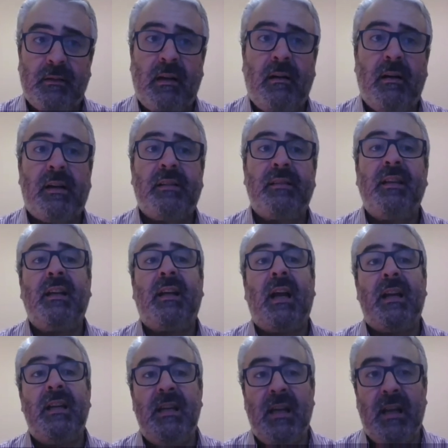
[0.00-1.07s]
Estaba recién
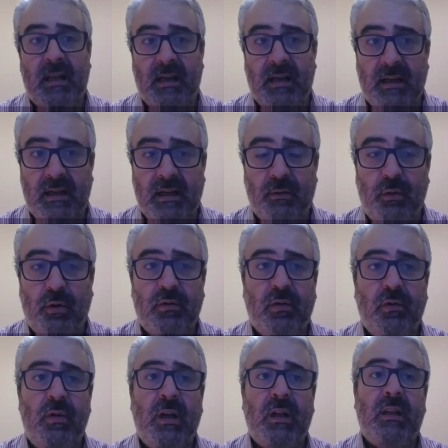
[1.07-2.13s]
caída la, Unión
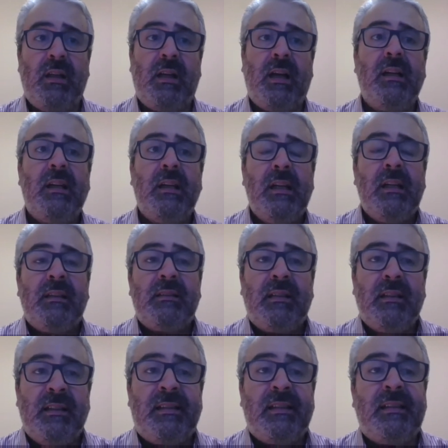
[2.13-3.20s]
Soviética,
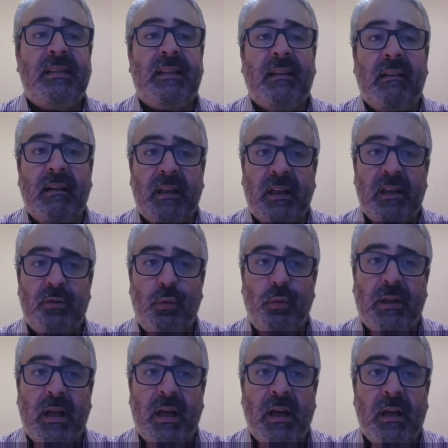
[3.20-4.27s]
se necesitaban
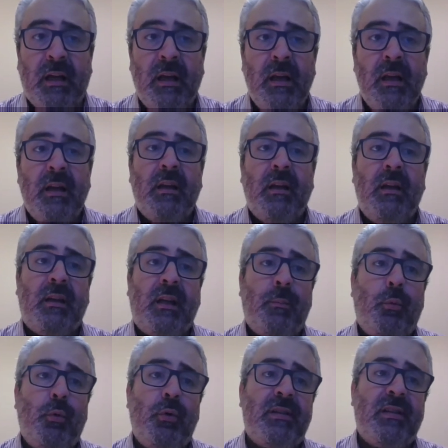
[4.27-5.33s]
jesuitas eh, que
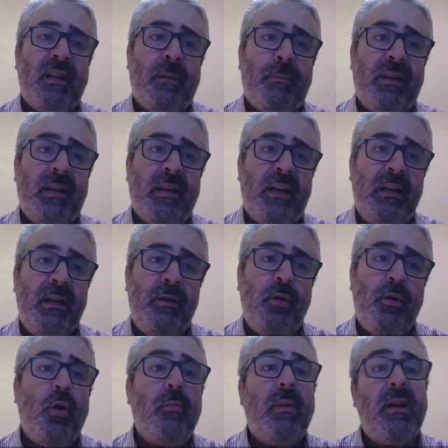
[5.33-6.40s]
pudiesen aprender el
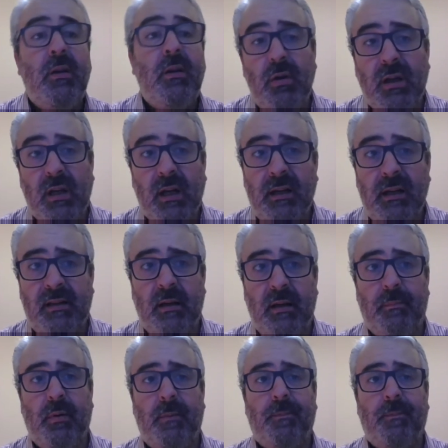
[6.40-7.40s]
idioma, y yo dije que sí.